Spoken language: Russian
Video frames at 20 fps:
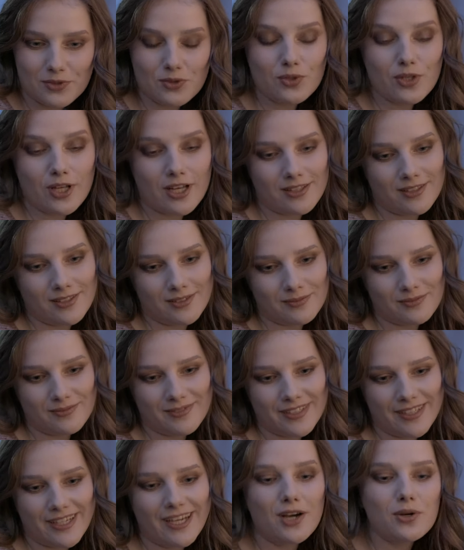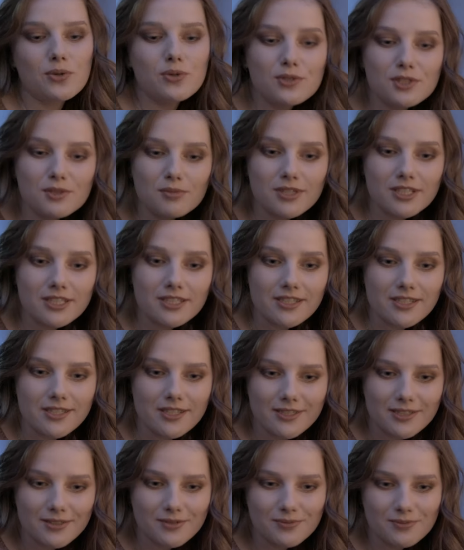Ну ладно, какую тебе
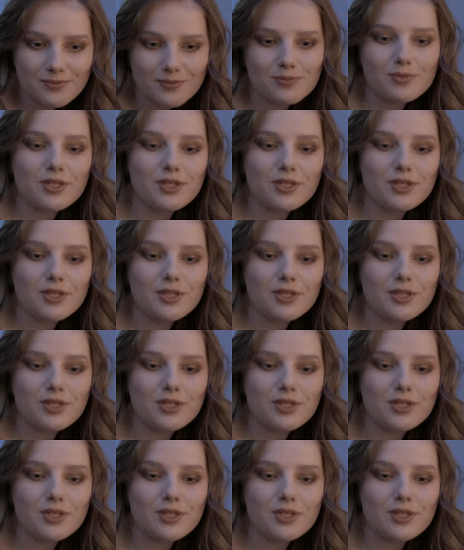рассказать?